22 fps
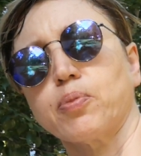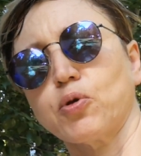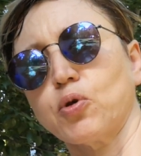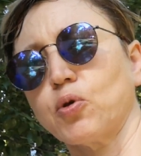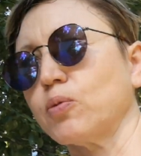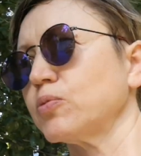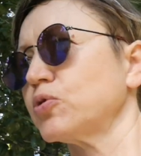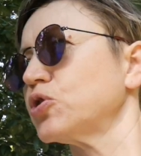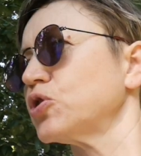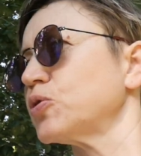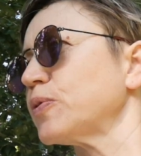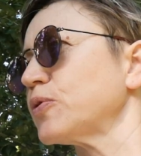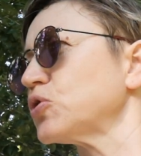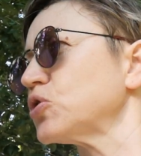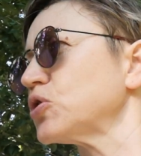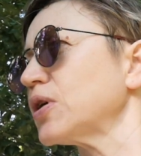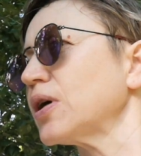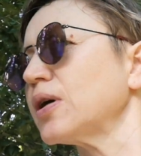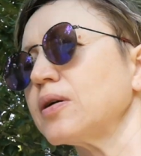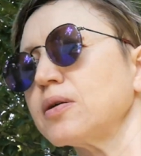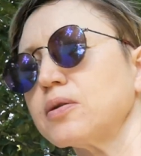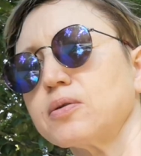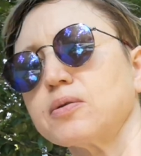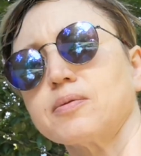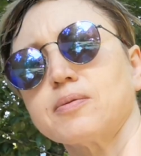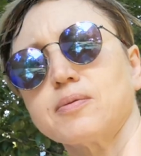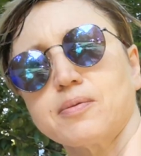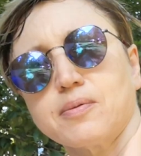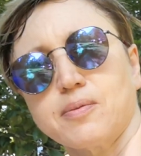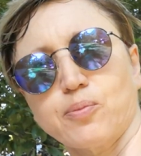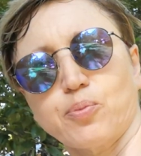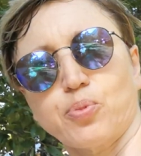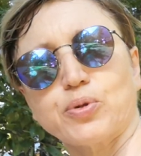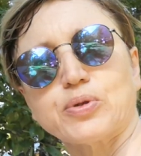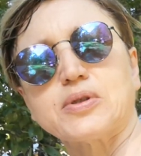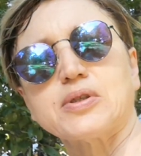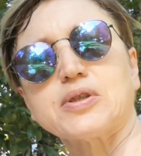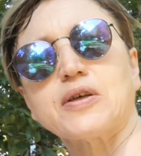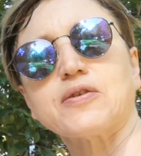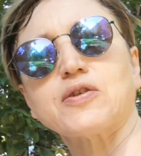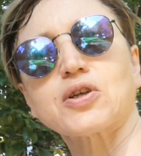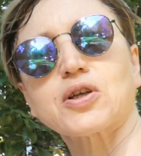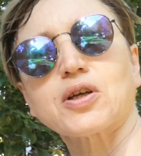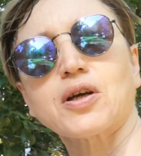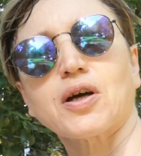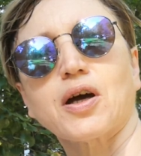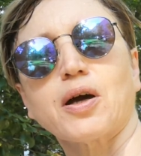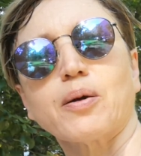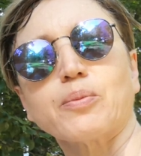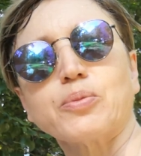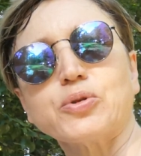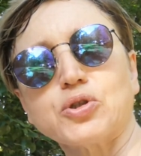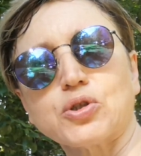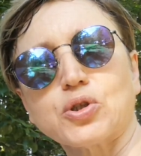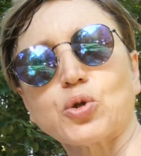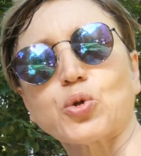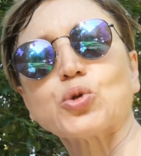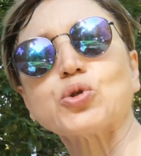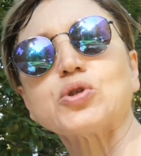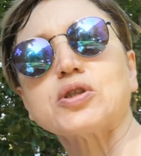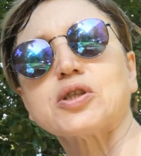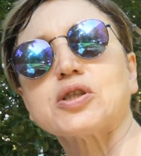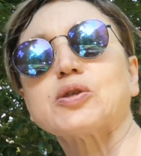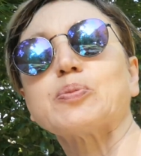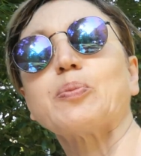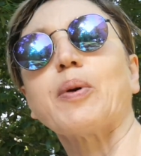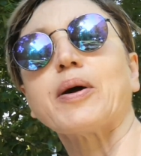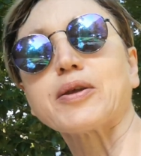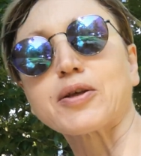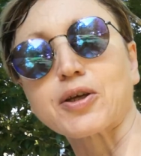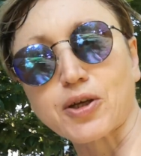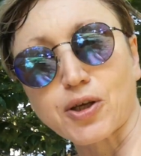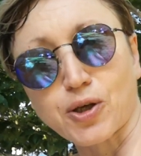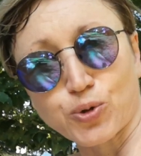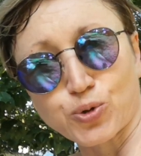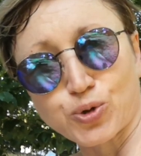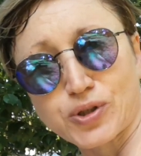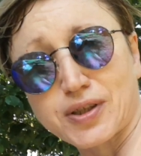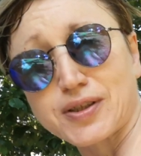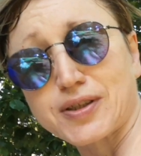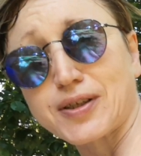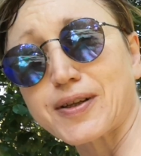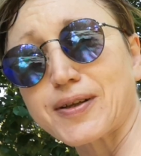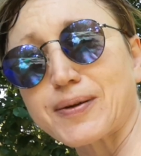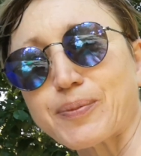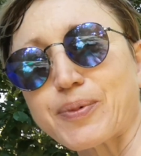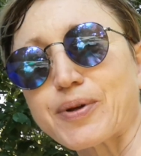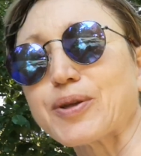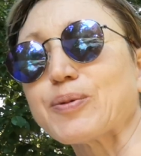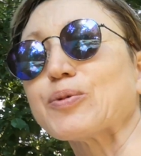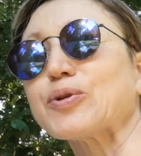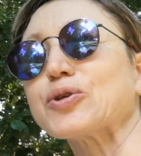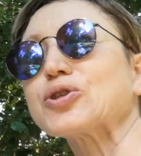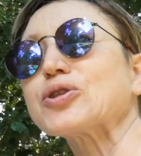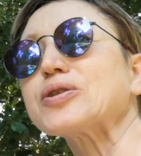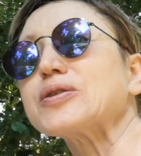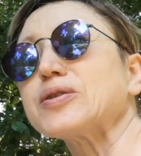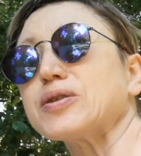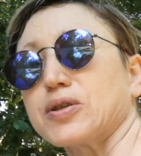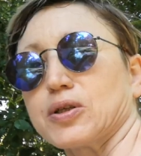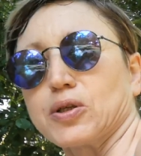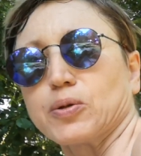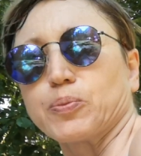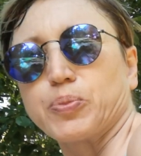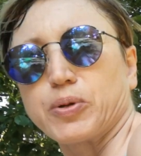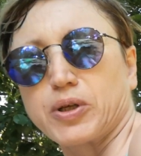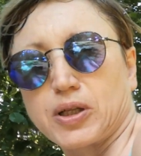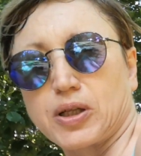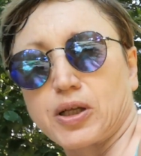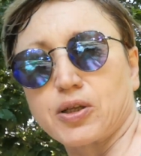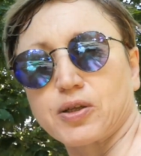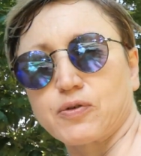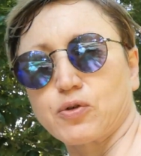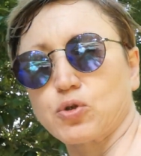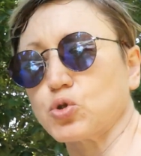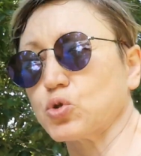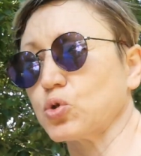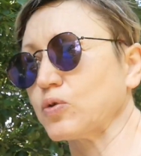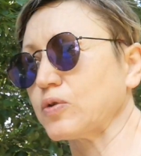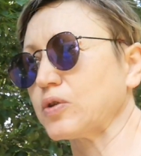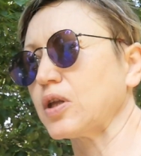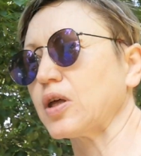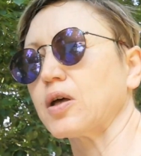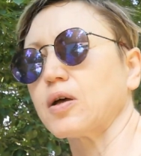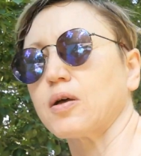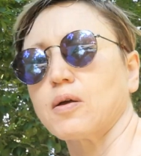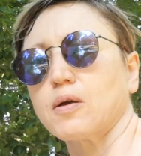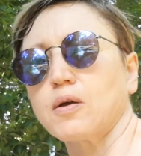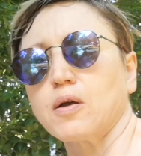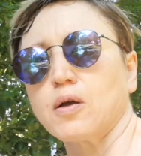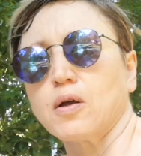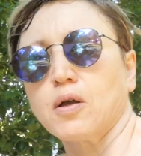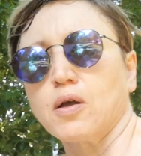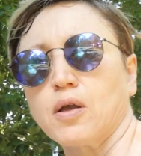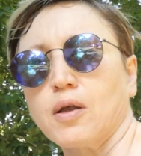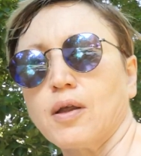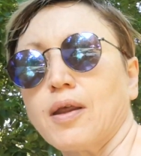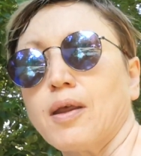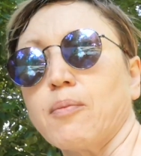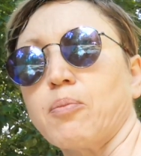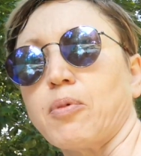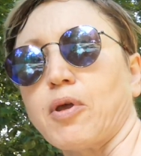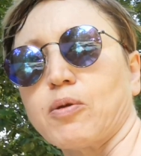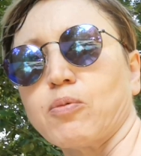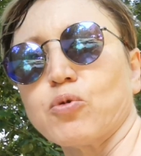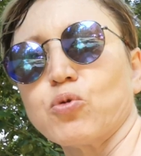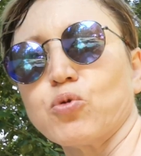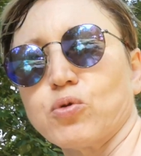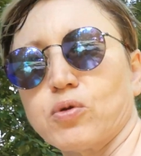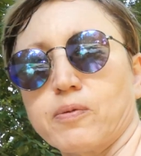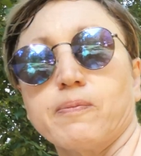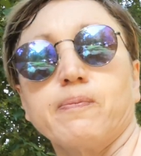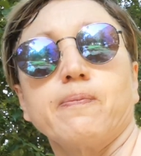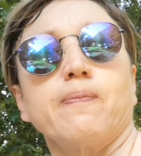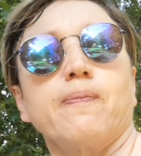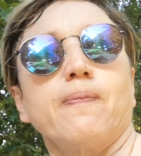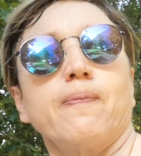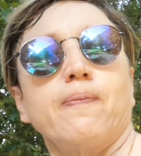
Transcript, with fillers: пьем через полчаса, после завтрака обычно хочется спать, как я уже сказала, поэтому ложусь, прикладываюсь ну, на 5 минут